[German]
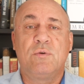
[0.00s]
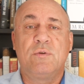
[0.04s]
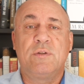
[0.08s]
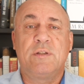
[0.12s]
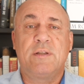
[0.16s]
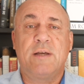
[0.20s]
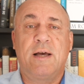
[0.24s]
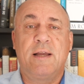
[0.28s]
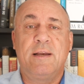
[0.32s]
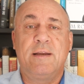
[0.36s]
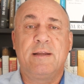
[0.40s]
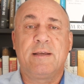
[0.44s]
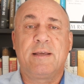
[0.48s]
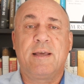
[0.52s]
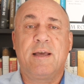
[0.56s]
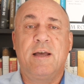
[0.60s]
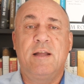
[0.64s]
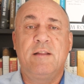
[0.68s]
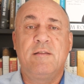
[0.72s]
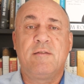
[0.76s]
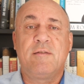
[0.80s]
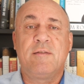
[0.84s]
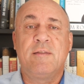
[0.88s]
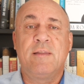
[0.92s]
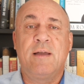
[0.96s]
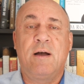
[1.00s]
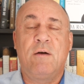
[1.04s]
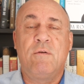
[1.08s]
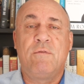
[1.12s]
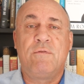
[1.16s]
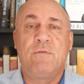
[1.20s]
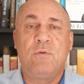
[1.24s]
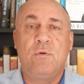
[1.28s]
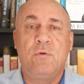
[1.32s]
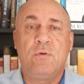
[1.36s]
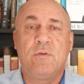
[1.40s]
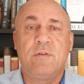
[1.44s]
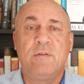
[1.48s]
und alle Grenzen
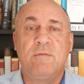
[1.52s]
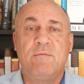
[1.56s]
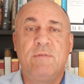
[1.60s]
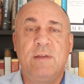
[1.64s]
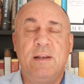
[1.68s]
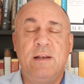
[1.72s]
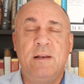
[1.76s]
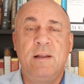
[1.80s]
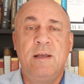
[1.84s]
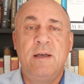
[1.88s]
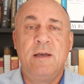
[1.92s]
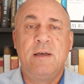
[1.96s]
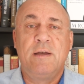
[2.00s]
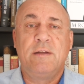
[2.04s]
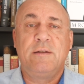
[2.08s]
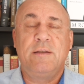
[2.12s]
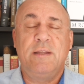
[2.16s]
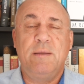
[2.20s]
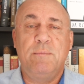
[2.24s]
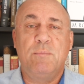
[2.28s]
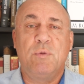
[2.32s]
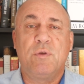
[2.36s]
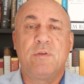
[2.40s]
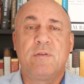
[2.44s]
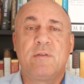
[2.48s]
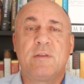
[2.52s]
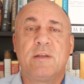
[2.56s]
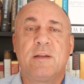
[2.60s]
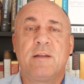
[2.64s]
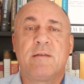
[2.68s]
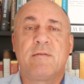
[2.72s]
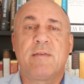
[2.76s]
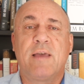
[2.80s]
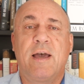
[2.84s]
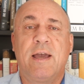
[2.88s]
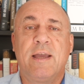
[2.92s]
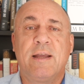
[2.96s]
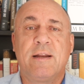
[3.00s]
auflösen will, die müsste
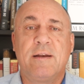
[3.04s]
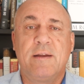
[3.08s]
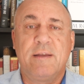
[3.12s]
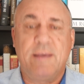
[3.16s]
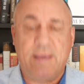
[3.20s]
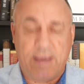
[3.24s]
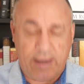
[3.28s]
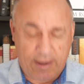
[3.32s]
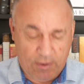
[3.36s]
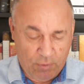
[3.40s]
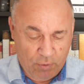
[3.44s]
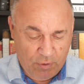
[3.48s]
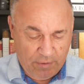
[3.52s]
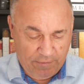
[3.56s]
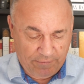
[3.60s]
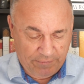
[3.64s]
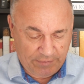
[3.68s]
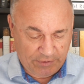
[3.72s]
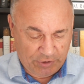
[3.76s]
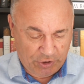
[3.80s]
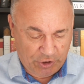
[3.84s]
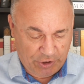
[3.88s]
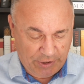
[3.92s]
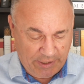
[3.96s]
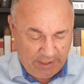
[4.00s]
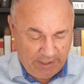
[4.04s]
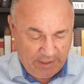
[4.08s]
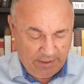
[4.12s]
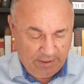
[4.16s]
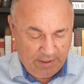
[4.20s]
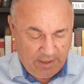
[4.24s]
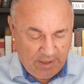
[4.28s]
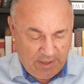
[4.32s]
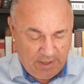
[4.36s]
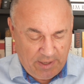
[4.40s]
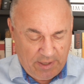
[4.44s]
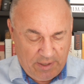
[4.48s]
das eigentlich auch verstehen.